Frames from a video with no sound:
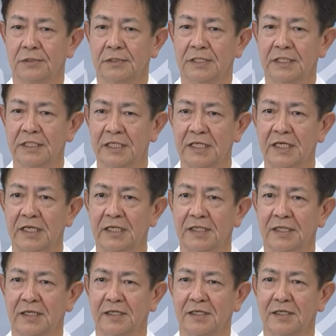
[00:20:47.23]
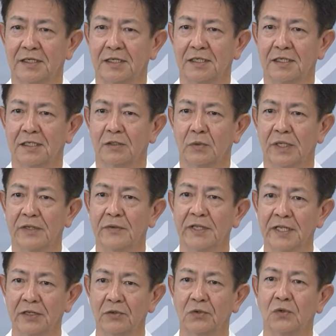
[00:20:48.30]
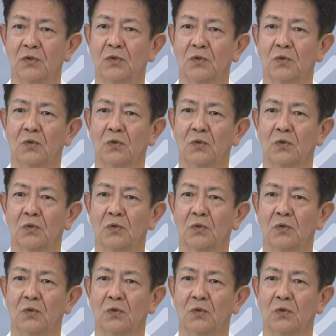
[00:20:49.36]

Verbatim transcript: なかなかあ我々の